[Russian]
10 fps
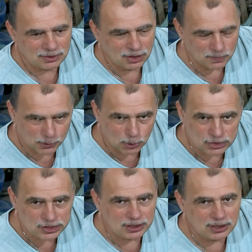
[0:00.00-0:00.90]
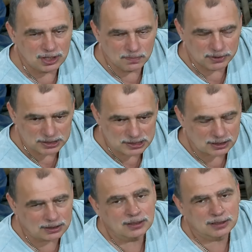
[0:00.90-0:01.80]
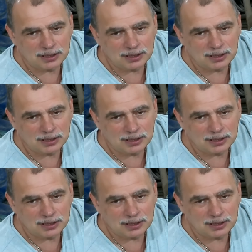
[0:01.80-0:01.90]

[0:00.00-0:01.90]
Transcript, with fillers: не просто, не быстро.